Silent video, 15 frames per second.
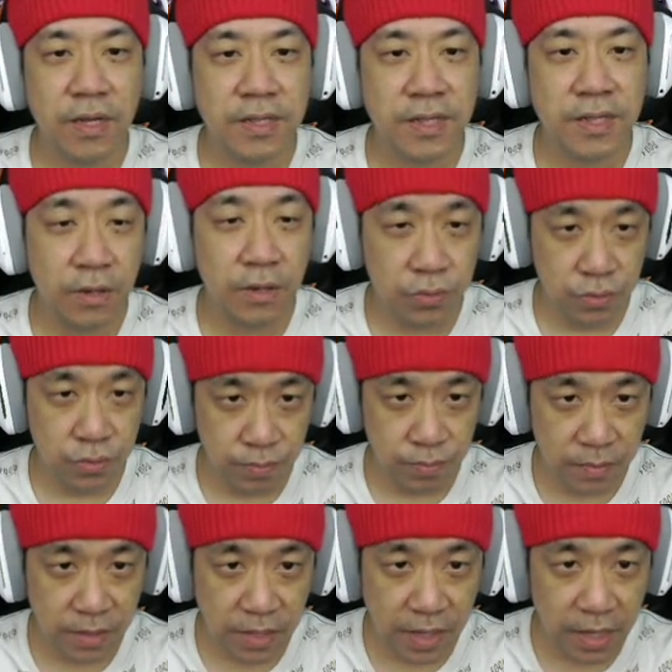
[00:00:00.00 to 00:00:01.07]
kita
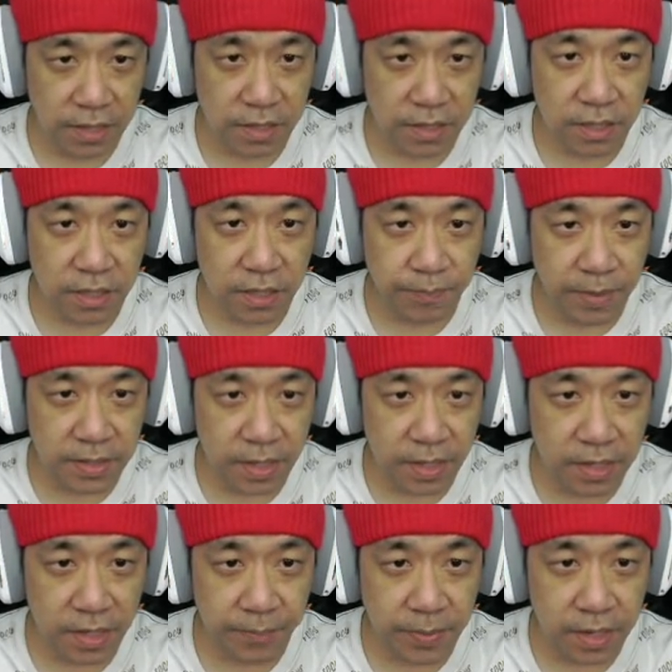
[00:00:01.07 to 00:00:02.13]
melihat yang di depan
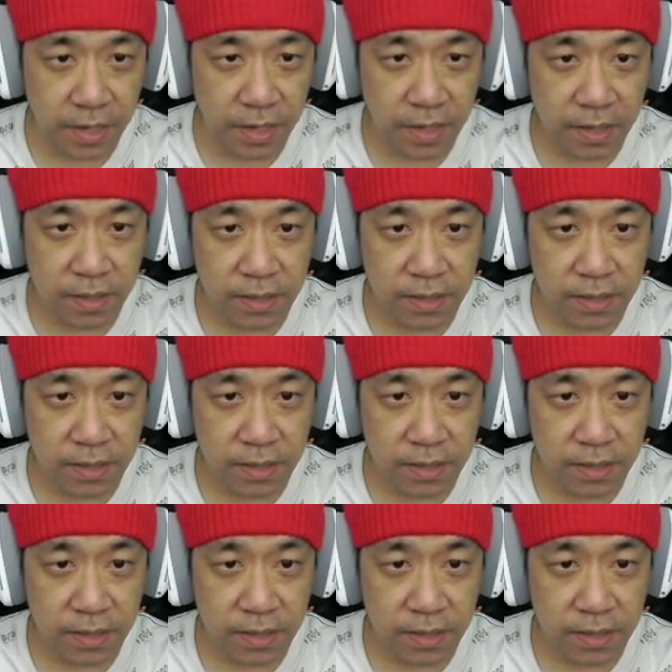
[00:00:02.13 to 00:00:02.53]
ada apakah?